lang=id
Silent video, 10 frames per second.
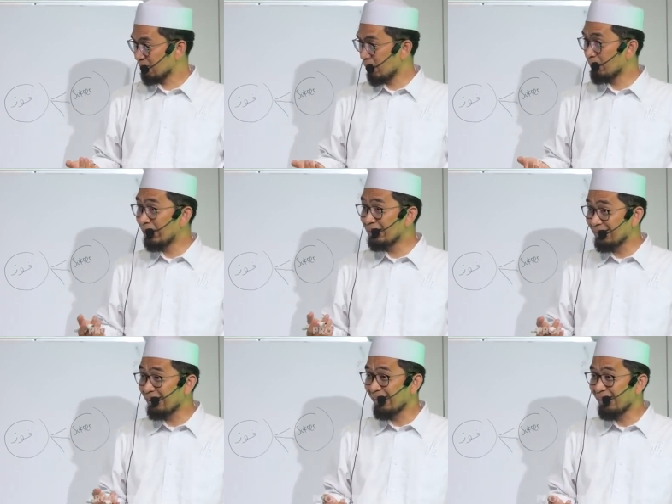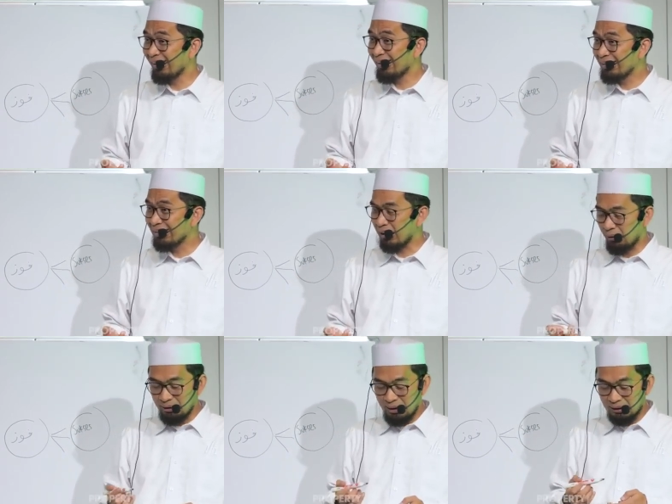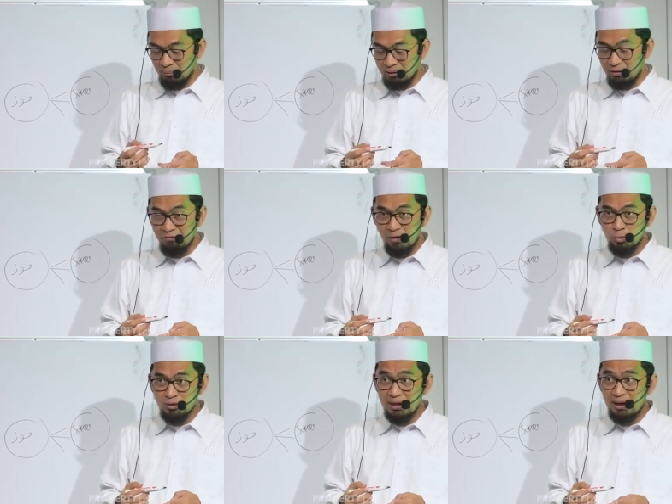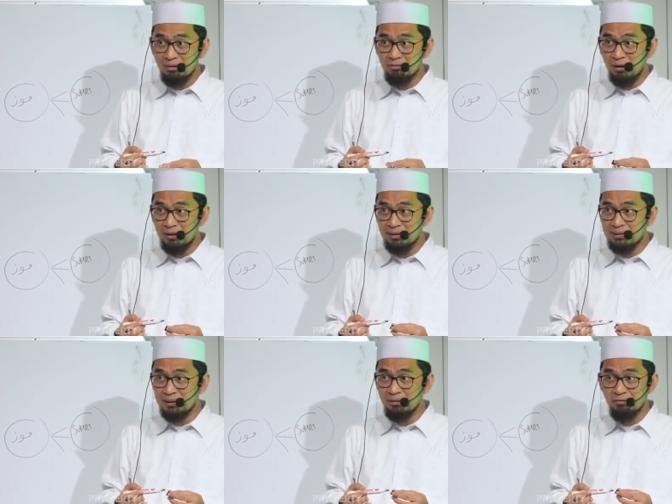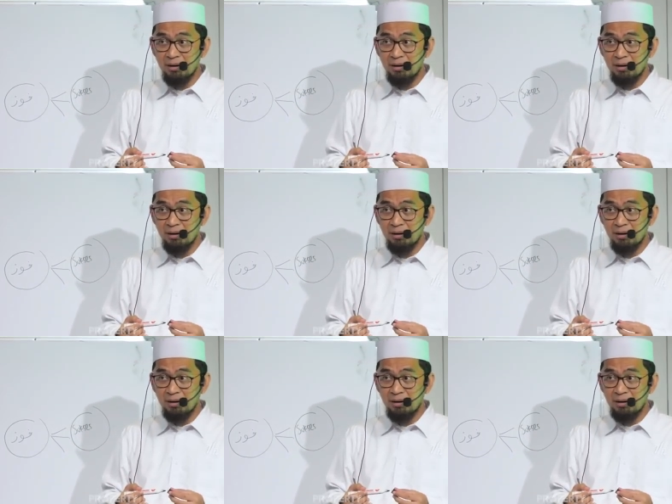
pemiliknya. Jadi kalau ada yang namanya Fauzan, Faizin,